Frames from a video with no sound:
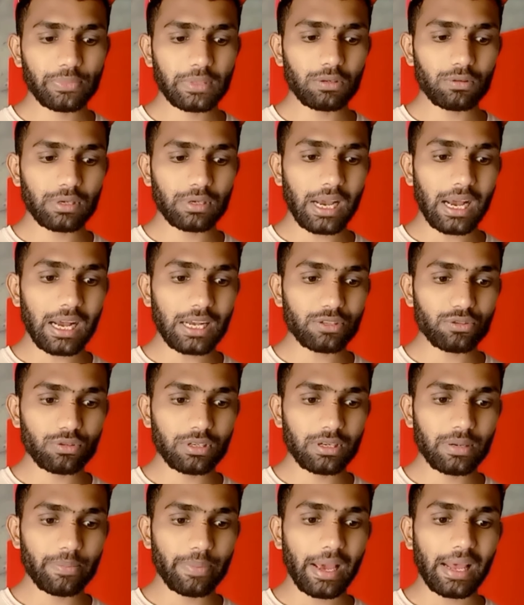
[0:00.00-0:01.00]
क्योंकि आज
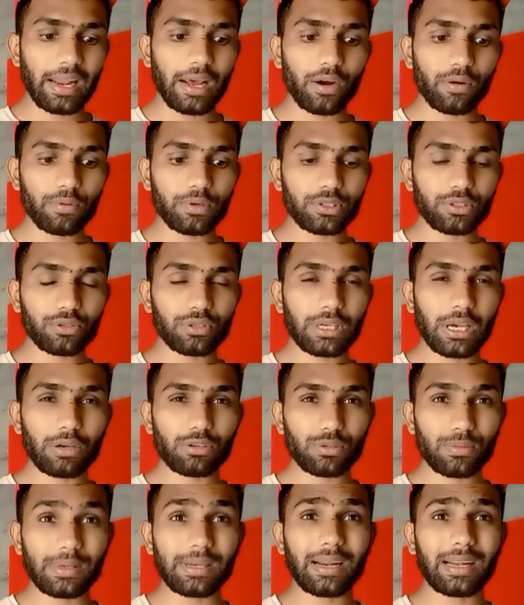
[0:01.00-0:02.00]
उन्होंने पहला ओवर जो किया
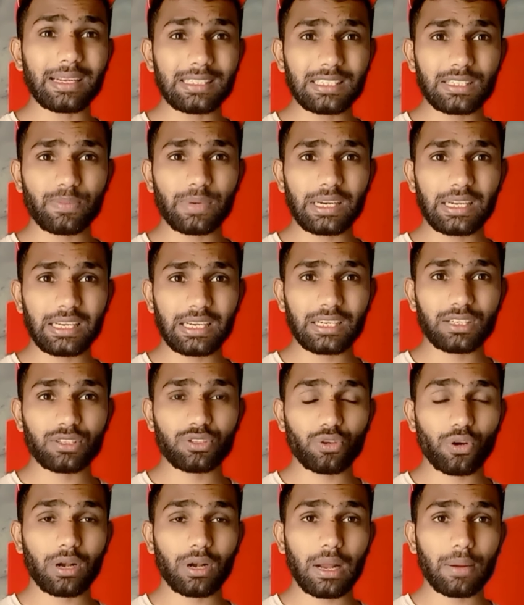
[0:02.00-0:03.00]
उसमें रन्स बने एक
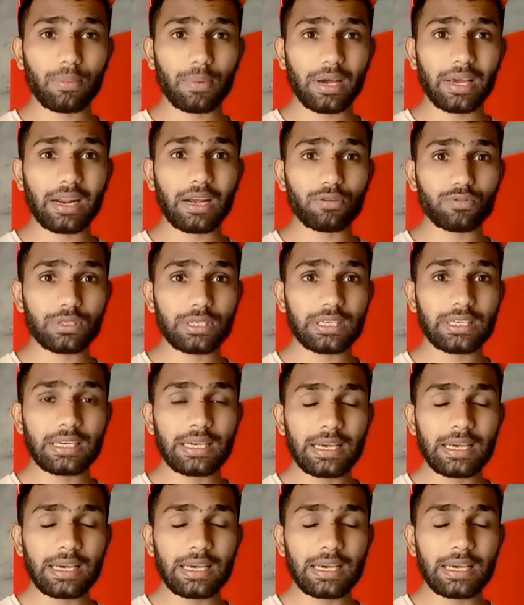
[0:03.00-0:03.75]
चौका मारा उन्हें